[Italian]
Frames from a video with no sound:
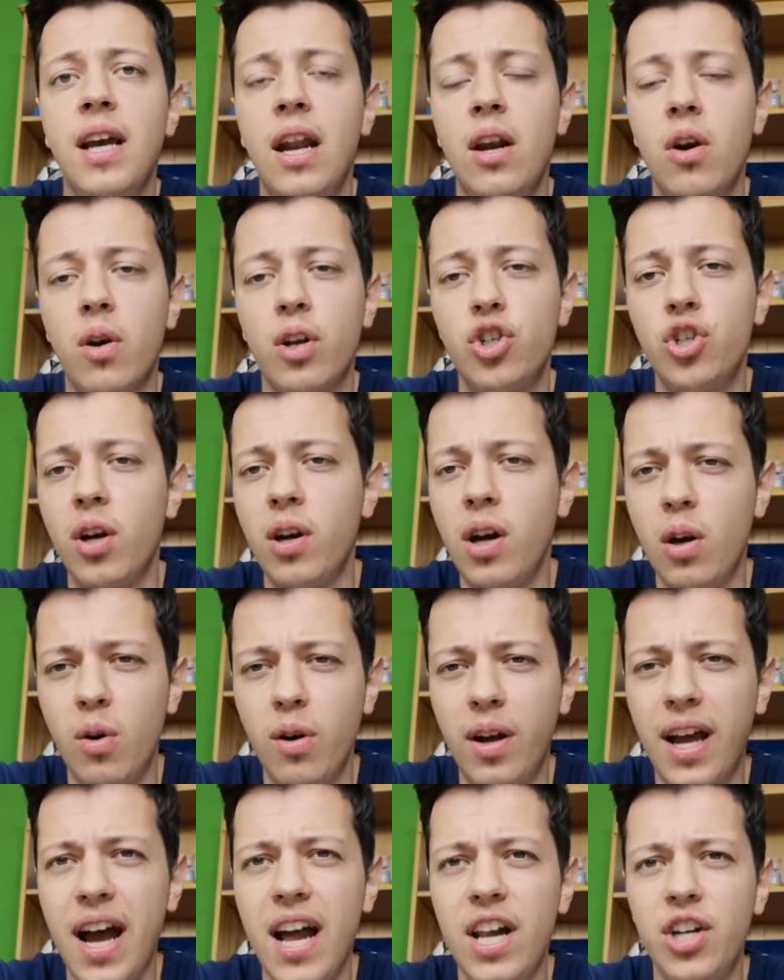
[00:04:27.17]
Allora, giocano
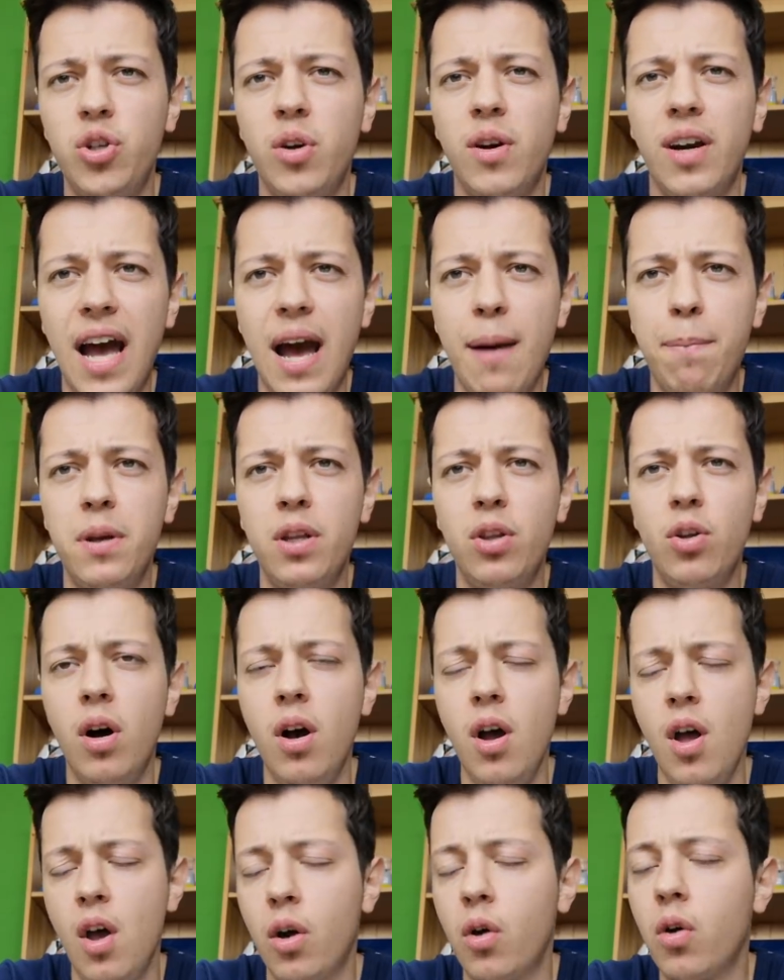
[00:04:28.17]
un calcio
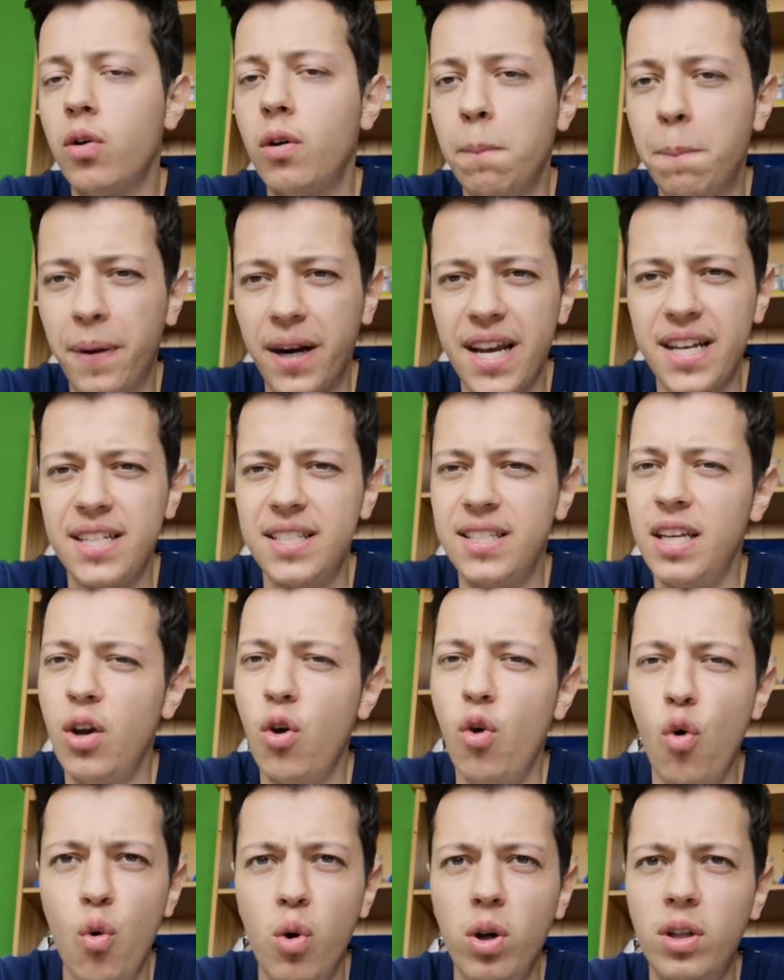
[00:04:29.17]
rapido con un
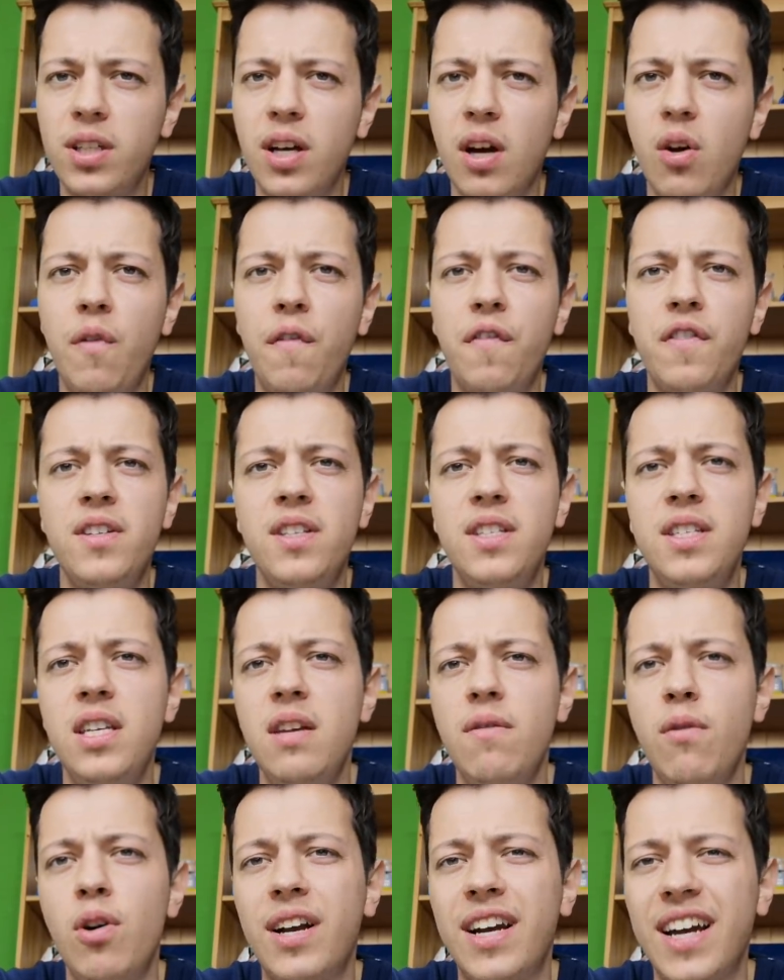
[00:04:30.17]
pressing ultra
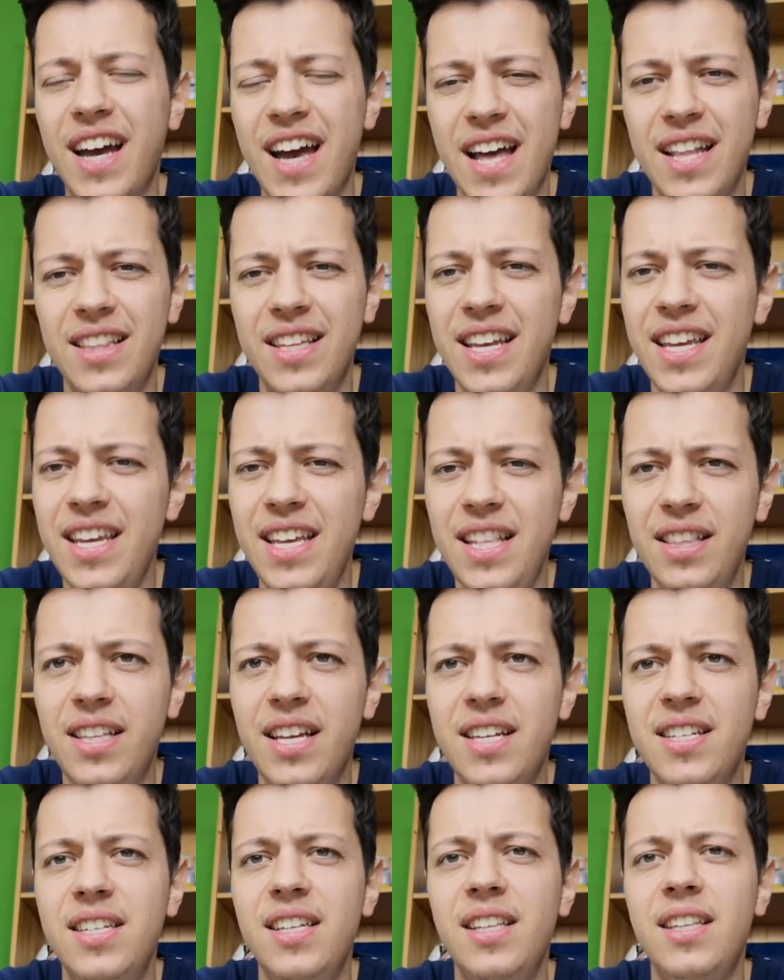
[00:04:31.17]
offensivo, grande
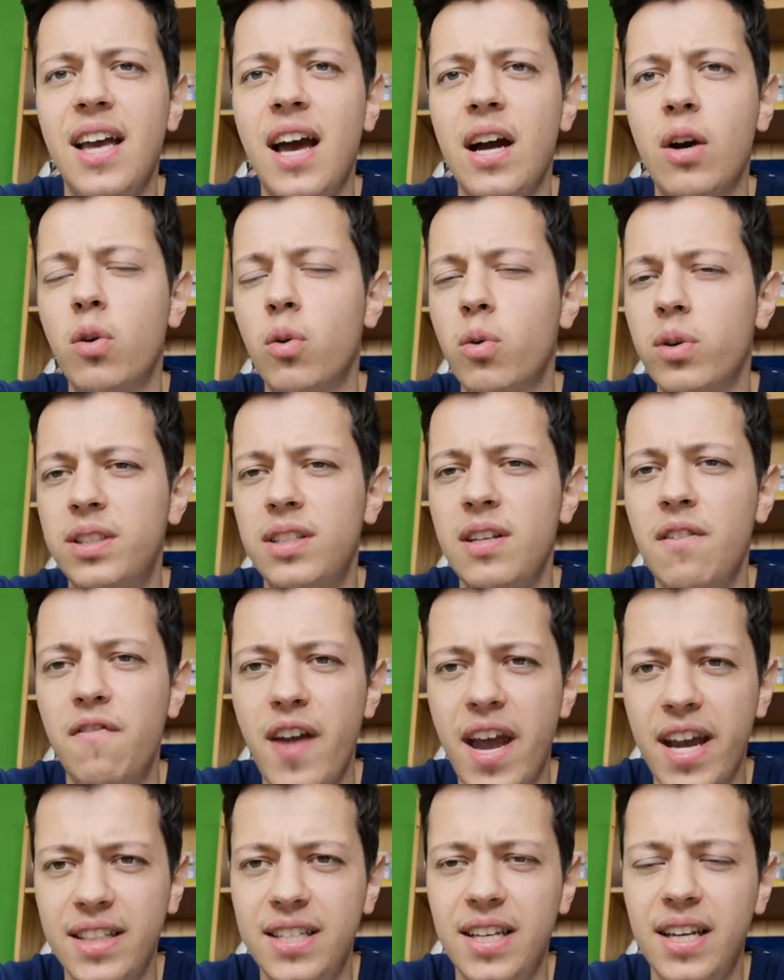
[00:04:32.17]
intensità con queste
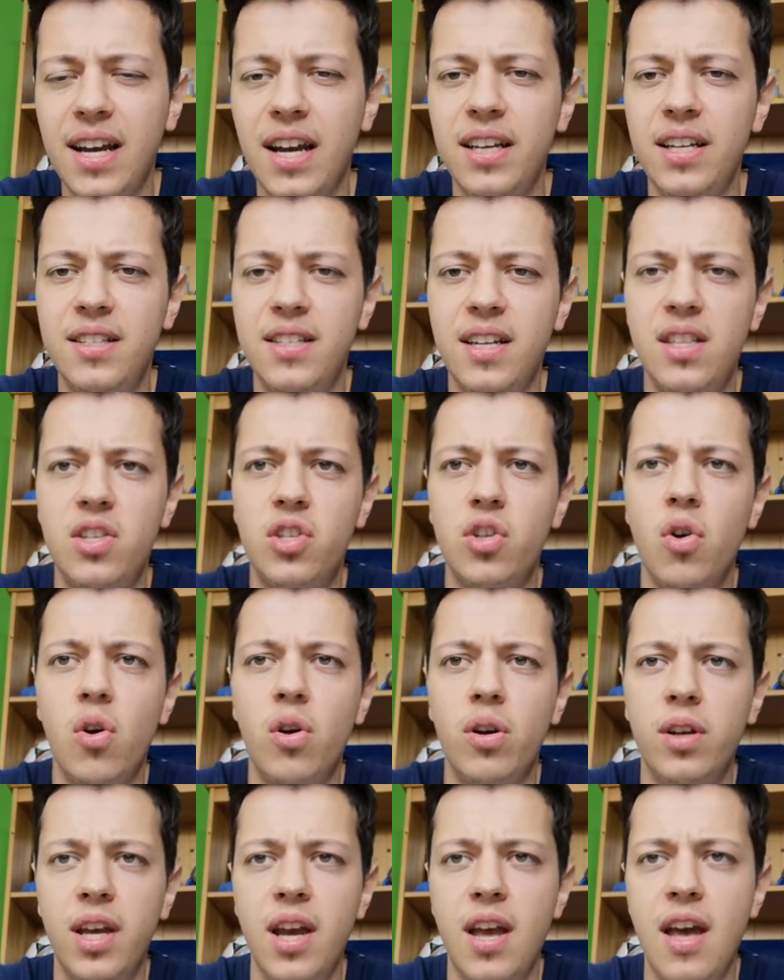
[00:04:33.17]

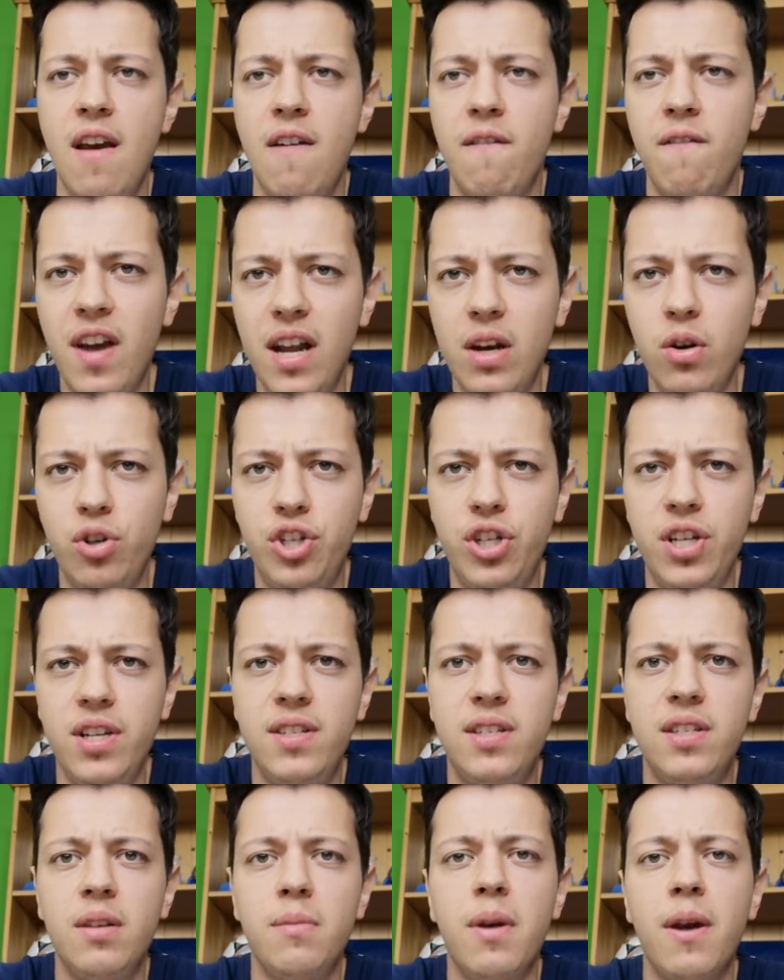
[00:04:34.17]
verticalizzazioni
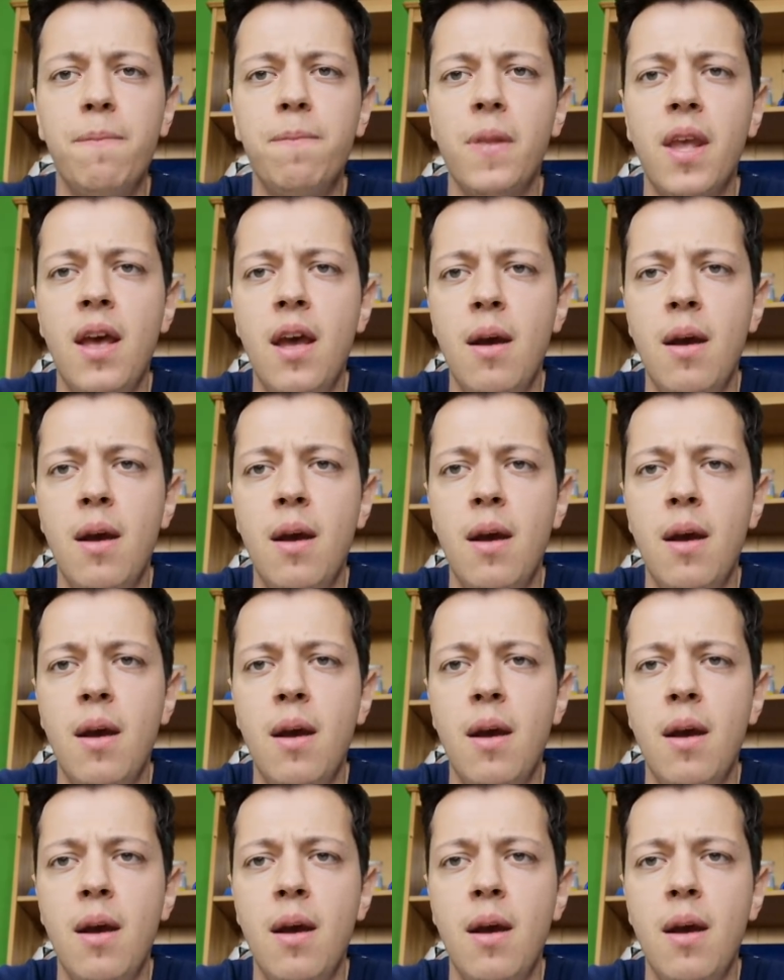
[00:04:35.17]
velocissime altissime.